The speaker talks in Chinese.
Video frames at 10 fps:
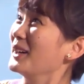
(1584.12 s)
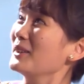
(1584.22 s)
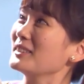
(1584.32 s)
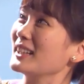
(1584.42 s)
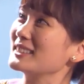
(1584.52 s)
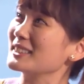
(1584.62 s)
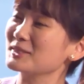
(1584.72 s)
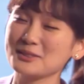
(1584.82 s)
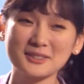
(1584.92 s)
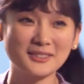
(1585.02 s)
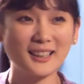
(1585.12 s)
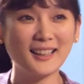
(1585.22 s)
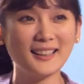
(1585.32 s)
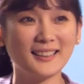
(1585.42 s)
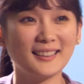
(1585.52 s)
会留下证据
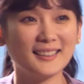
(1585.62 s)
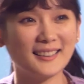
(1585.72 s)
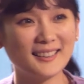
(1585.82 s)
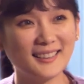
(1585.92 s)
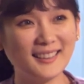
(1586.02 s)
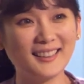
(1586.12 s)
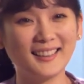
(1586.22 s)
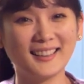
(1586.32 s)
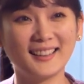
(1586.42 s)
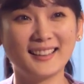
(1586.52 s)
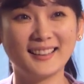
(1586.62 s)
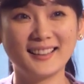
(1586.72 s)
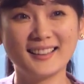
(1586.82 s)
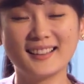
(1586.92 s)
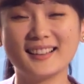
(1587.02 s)
啊！
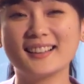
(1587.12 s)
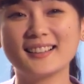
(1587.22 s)
天